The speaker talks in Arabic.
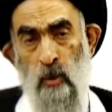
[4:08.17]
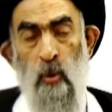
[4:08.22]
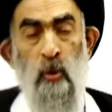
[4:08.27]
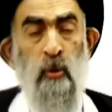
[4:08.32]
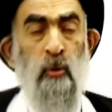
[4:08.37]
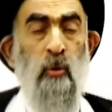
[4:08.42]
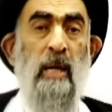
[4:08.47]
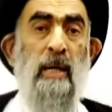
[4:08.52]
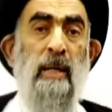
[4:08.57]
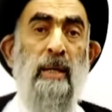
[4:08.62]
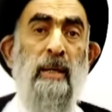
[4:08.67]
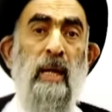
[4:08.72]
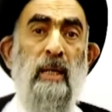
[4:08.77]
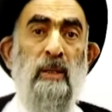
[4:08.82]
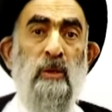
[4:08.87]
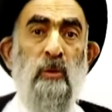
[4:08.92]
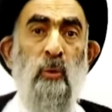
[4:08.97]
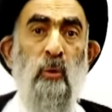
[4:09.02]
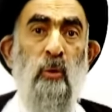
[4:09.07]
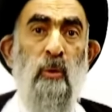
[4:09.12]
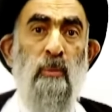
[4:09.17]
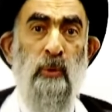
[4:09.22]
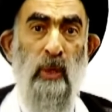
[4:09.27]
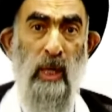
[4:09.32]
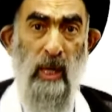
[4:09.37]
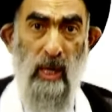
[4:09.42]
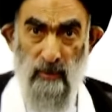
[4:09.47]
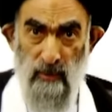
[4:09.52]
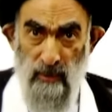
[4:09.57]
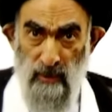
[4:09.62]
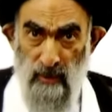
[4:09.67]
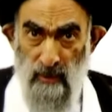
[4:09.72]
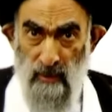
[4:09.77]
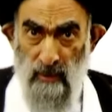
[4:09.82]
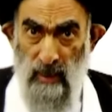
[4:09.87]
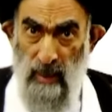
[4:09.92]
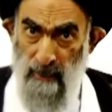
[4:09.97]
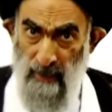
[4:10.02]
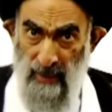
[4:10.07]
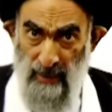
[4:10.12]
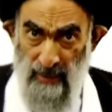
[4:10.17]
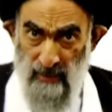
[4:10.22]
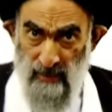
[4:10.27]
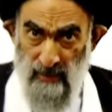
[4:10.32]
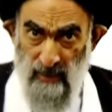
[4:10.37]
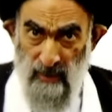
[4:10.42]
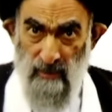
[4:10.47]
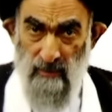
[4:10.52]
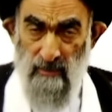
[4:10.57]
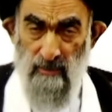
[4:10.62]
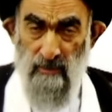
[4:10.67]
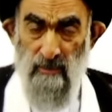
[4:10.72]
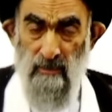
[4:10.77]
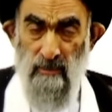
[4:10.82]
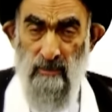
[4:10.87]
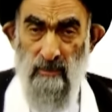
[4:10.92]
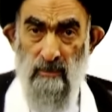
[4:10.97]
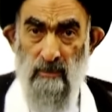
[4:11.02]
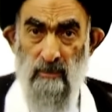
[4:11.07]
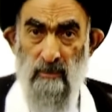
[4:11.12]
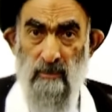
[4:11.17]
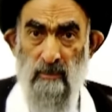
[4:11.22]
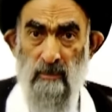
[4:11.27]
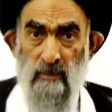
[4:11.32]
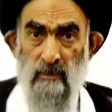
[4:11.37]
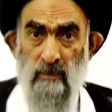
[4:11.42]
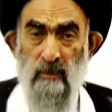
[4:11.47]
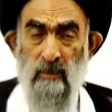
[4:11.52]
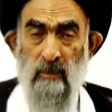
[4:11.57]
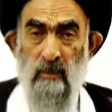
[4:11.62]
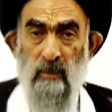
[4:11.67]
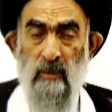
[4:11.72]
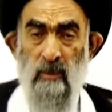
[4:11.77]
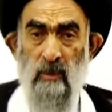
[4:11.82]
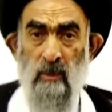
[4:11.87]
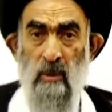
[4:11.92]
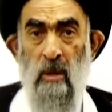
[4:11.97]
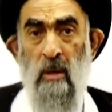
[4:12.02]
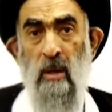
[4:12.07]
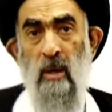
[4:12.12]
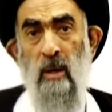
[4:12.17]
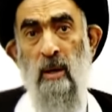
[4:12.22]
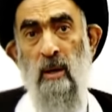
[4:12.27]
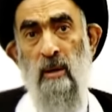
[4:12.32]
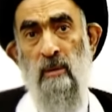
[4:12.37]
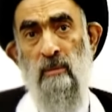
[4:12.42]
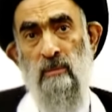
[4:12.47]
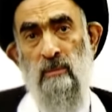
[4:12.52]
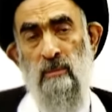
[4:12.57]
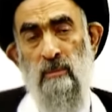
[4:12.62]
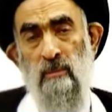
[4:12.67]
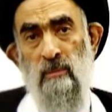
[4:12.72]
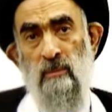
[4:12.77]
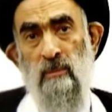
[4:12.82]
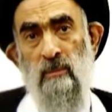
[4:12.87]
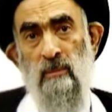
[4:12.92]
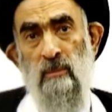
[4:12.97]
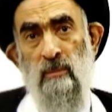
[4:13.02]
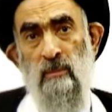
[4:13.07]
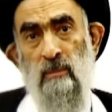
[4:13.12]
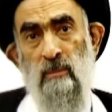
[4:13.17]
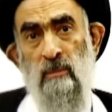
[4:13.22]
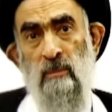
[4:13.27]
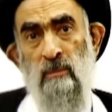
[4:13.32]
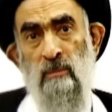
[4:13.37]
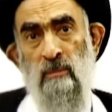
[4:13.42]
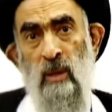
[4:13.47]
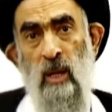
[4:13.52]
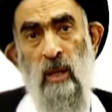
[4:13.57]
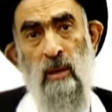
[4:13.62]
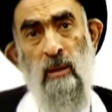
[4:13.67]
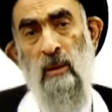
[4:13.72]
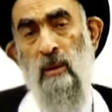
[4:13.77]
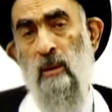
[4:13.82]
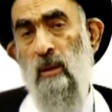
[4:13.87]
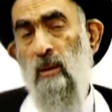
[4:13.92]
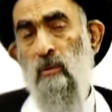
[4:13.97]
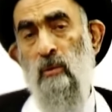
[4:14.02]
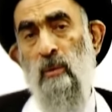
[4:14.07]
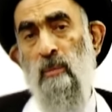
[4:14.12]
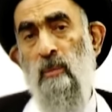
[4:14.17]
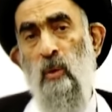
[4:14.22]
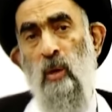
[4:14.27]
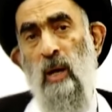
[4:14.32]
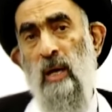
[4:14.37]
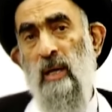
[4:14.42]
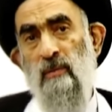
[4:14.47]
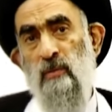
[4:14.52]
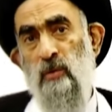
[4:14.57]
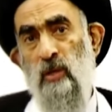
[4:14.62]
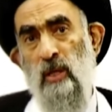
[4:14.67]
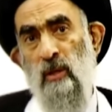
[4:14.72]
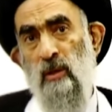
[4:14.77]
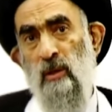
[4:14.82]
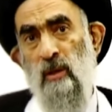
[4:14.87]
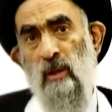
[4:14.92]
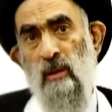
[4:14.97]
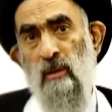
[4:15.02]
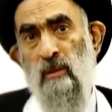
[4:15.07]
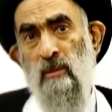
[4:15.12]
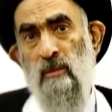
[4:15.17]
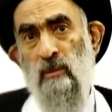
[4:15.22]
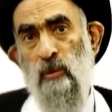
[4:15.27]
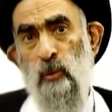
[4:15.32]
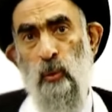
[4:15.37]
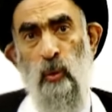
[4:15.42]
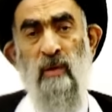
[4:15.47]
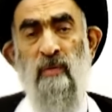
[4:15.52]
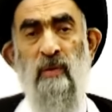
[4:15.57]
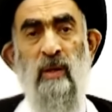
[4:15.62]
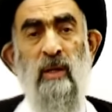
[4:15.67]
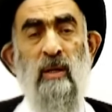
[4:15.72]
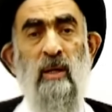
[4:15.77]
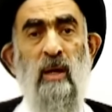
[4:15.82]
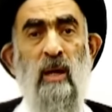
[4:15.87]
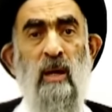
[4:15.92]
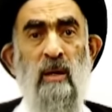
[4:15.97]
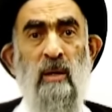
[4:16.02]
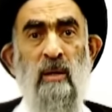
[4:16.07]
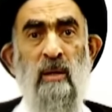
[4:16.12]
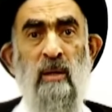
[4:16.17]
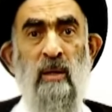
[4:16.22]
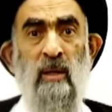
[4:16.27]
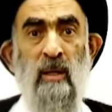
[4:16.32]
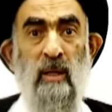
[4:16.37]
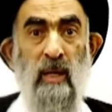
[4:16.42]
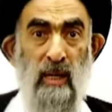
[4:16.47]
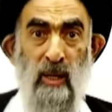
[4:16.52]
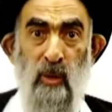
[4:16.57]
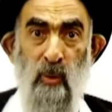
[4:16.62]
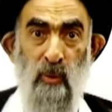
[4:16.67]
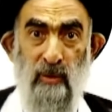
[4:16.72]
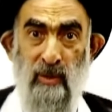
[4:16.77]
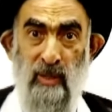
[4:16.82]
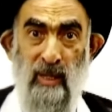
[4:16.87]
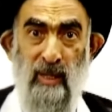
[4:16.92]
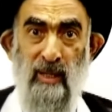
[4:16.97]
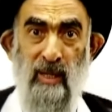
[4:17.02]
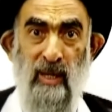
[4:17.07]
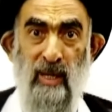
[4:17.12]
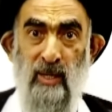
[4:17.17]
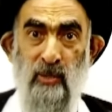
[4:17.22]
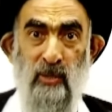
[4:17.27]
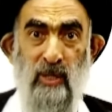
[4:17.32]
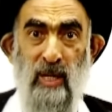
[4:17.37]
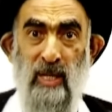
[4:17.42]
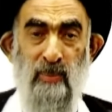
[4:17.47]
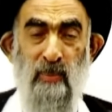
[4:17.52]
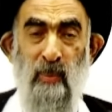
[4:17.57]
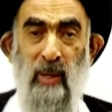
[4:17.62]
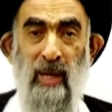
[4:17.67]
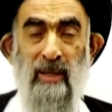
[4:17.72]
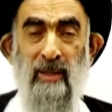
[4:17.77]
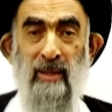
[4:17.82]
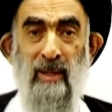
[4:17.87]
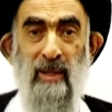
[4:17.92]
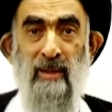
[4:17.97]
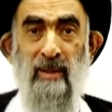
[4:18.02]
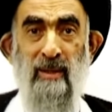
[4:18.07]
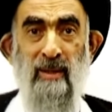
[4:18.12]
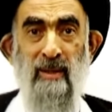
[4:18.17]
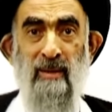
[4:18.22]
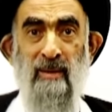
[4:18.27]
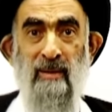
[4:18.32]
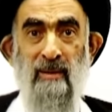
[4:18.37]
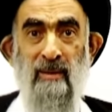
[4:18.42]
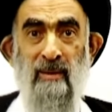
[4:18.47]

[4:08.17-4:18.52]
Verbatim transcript: قلت هل الناس كلهم شياطين أبالسة قال لا حقيقة عندهم مواقف جيدة شوية فكر كأنه تذكر أشخاص معينين